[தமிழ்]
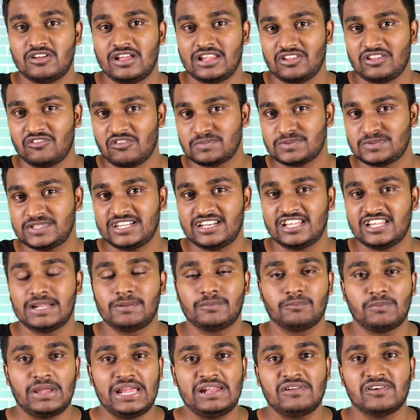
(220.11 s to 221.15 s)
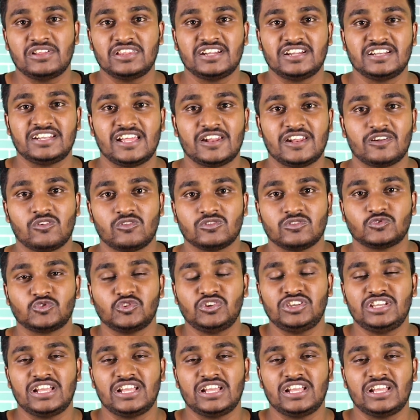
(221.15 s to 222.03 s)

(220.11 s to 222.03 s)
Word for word: அந்த வெப்சைட்டு தான் மெயில் வந்துகிட்டே இருக்கும் ஸோ